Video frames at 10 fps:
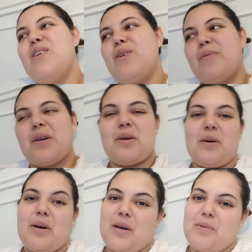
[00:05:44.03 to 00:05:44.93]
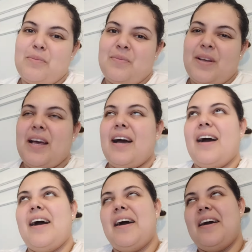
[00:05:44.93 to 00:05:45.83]
y yo me quedo, ay,
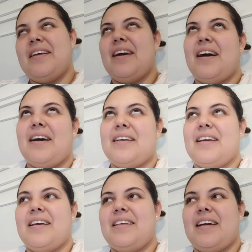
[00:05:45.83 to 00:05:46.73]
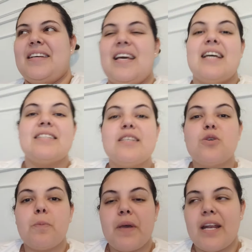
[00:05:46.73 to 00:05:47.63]
ay, ay, ay, Si
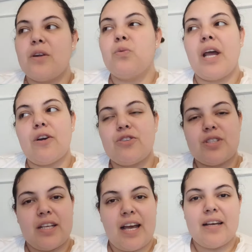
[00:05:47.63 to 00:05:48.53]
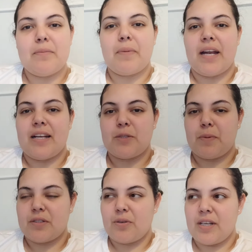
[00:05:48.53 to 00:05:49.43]
supieran, una cocina para las
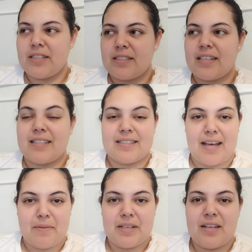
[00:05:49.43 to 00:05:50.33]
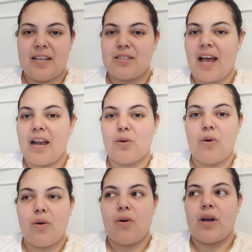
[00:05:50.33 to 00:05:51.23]
personas que saben es
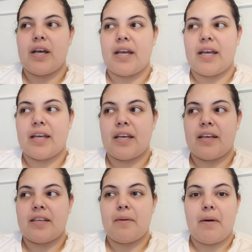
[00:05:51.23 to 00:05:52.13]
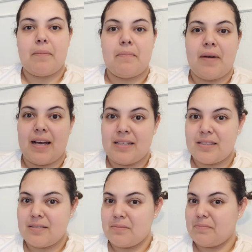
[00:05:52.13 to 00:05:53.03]
algo eh, que lleva
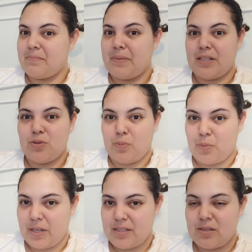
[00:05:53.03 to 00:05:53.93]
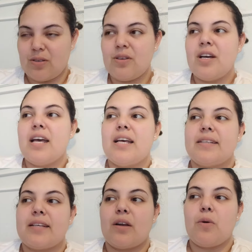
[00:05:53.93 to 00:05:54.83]
más presupuesto
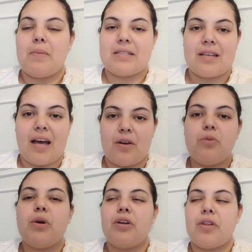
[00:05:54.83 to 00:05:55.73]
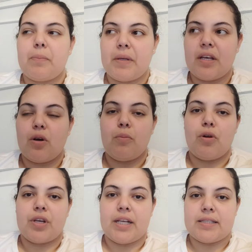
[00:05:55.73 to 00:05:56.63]
es algo más caro bueno depende cómo
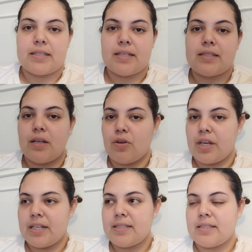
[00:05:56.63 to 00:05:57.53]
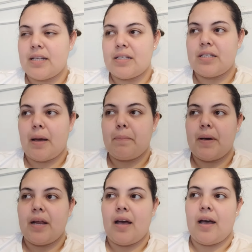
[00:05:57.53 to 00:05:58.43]
lo quieras hacer si lo quieres hacer ya
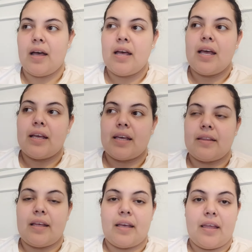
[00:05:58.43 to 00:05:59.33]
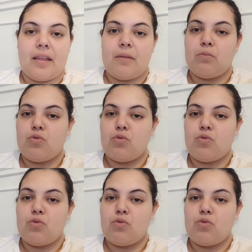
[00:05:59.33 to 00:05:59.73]
para que te queden